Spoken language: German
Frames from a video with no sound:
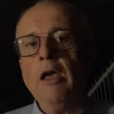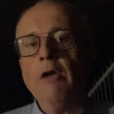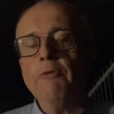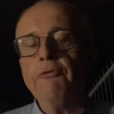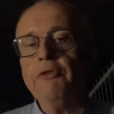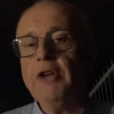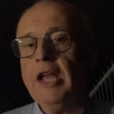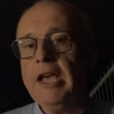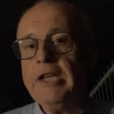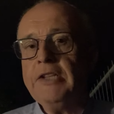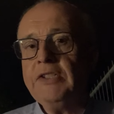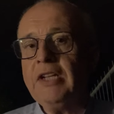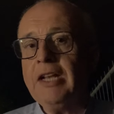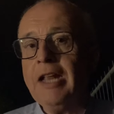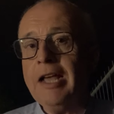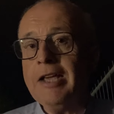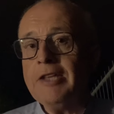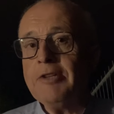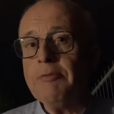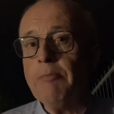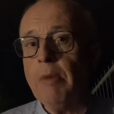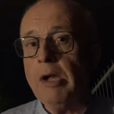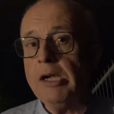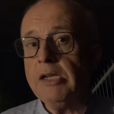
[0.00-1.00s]
vielleicht
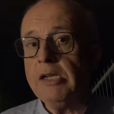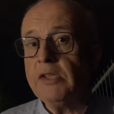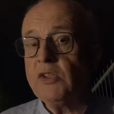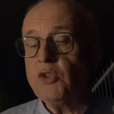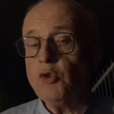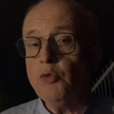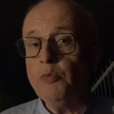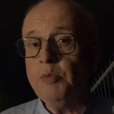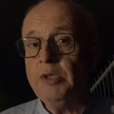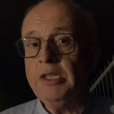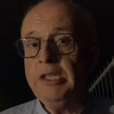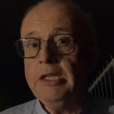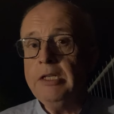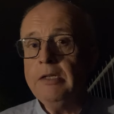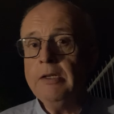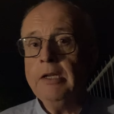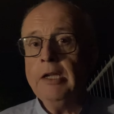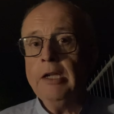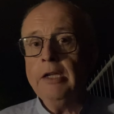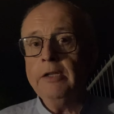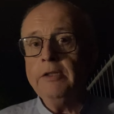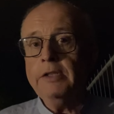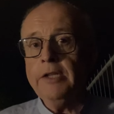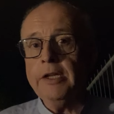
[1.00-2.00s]
gleich mal zu Beginn
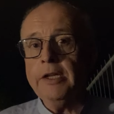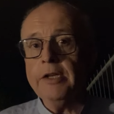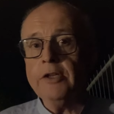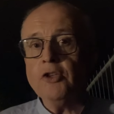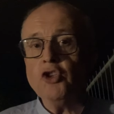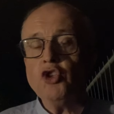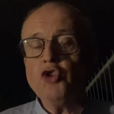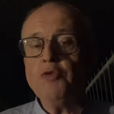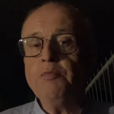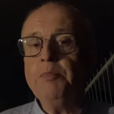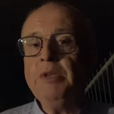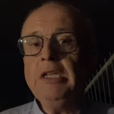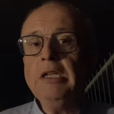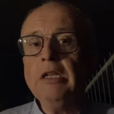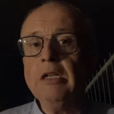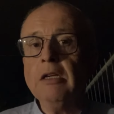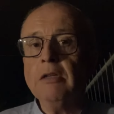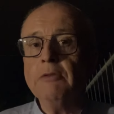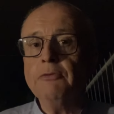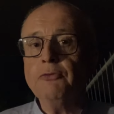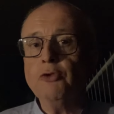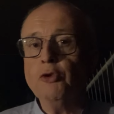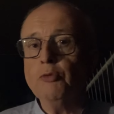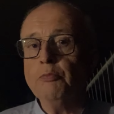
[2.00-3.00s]
der
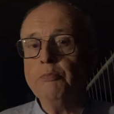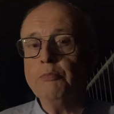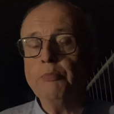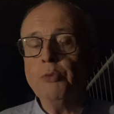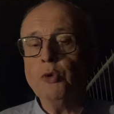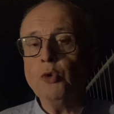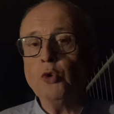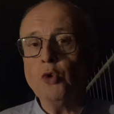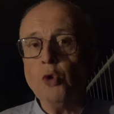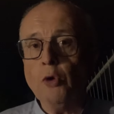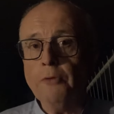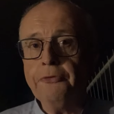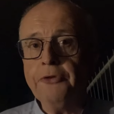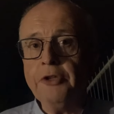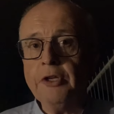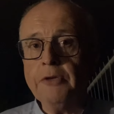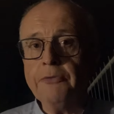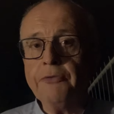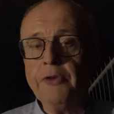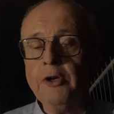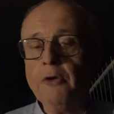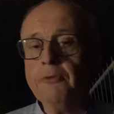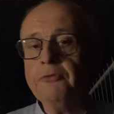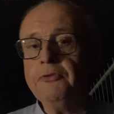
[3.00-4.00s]
Spieler von Prokofjew
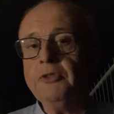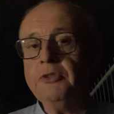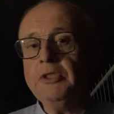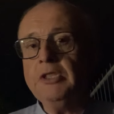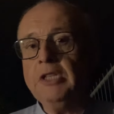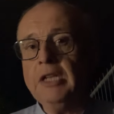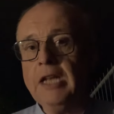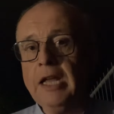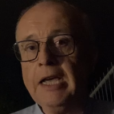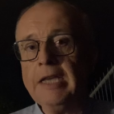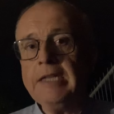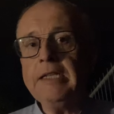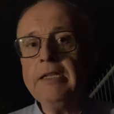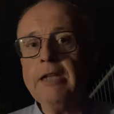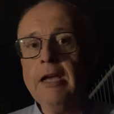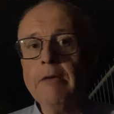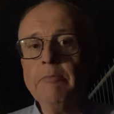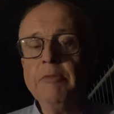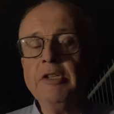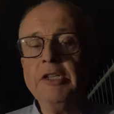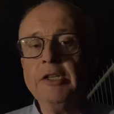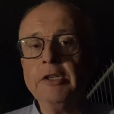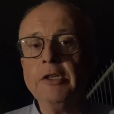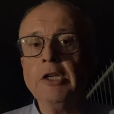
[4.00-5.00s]
auf die
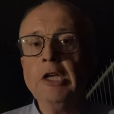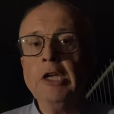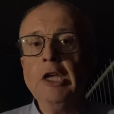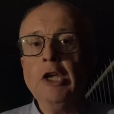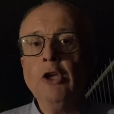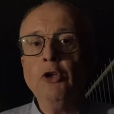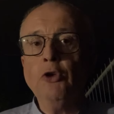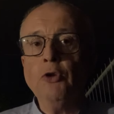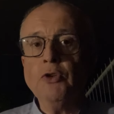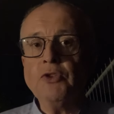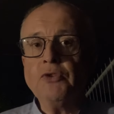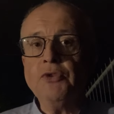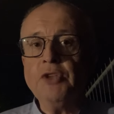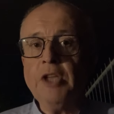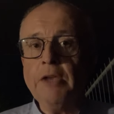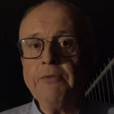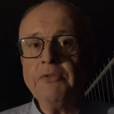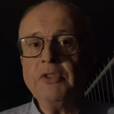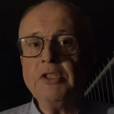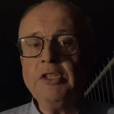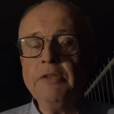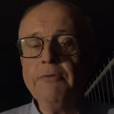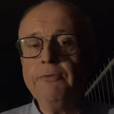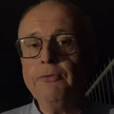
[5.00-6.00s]
gleichnamige
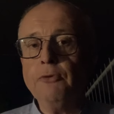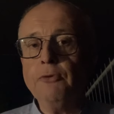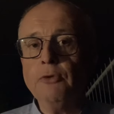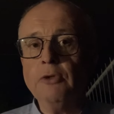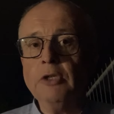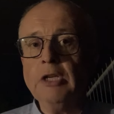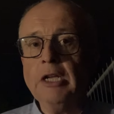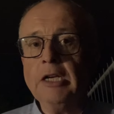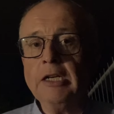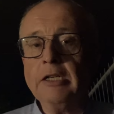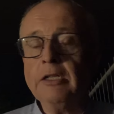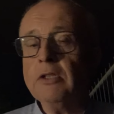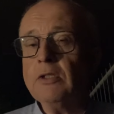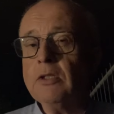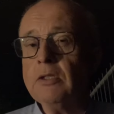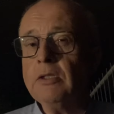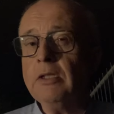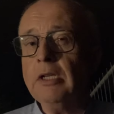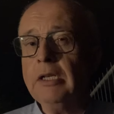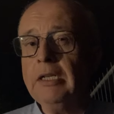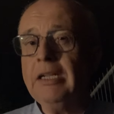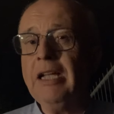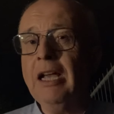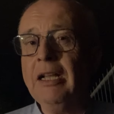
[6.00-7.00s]
Dostoevsky-Vorlage. Das
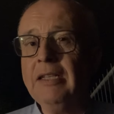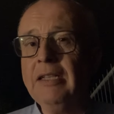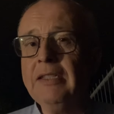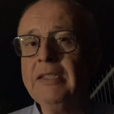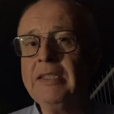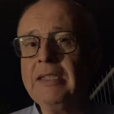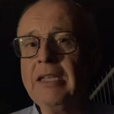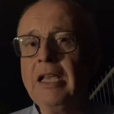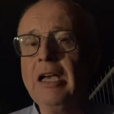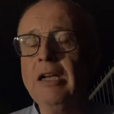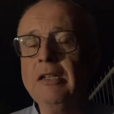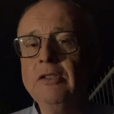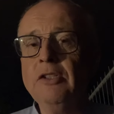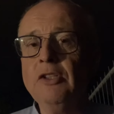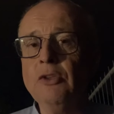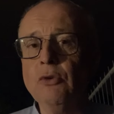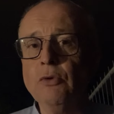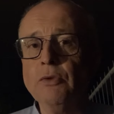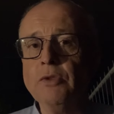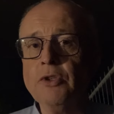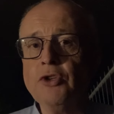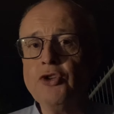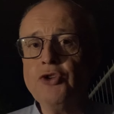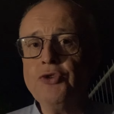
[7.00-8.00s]
ist ein ganz
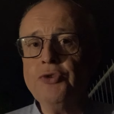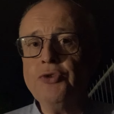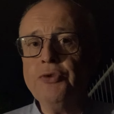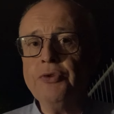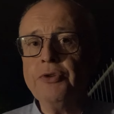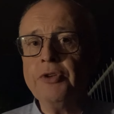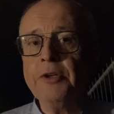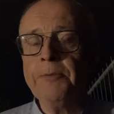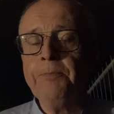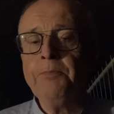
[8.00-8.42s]
grandioses Stück.